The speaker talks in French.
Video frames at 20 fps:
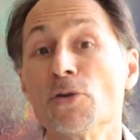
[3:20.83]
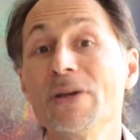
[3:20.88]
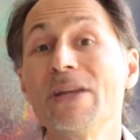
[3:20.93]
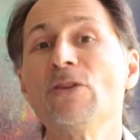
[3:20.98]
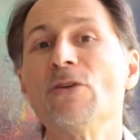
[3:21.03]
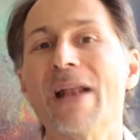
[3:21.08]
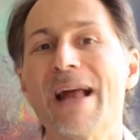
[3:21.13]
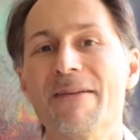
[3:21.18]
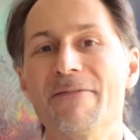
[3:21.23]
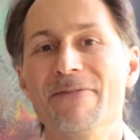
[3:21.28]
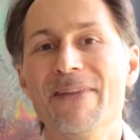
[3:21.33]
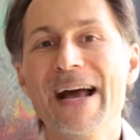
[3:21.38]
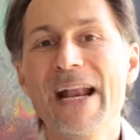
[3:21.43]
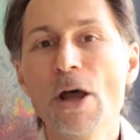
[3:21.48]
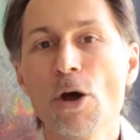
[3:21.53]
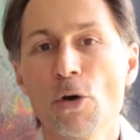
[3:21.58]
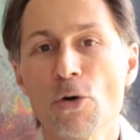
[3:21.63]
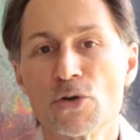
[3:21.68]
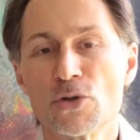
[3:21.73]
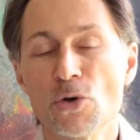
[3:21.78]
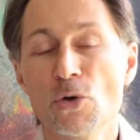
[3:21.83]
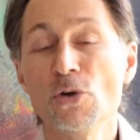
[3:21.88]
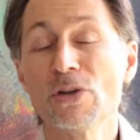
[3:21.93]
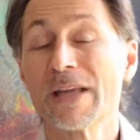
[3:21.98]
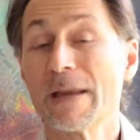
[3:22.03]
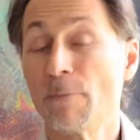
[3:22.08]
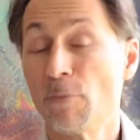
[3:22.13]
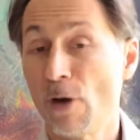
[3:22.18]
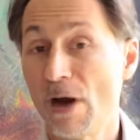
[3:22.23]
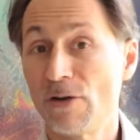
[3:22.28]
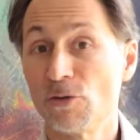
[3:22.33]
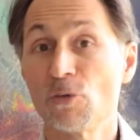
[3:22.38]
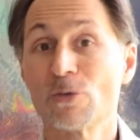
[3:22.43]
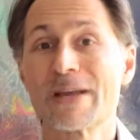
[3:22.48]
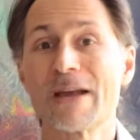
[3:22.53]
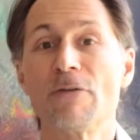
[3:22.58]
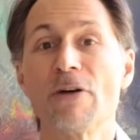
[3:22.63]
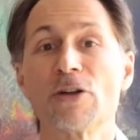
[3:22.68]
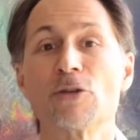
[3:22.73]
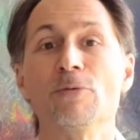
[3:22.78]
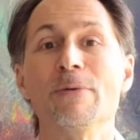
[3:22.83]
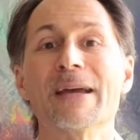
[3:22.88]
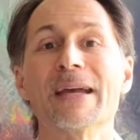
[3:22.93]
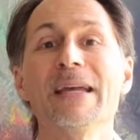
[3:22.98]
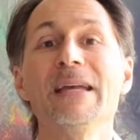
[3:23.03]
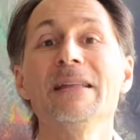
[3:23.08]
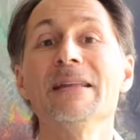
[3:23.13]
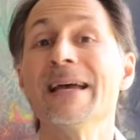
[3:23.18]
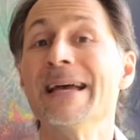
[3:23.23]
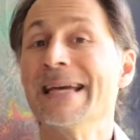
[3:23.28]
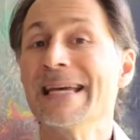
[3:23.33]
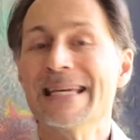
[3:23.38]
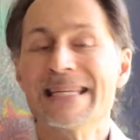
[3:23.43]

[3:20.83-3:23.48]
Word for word: donner de la valeur aux autres et pour donc avoir du mérite,